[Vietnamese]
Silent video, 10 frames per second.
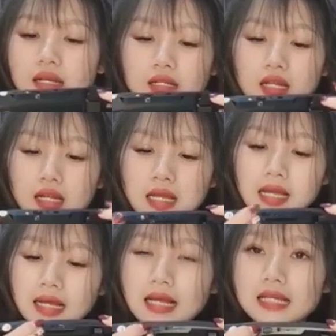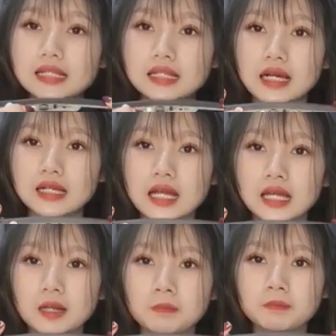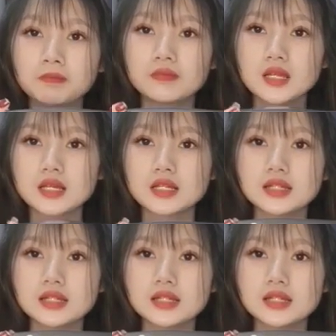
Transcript: đây đây là cái khay uh, để cắm uh,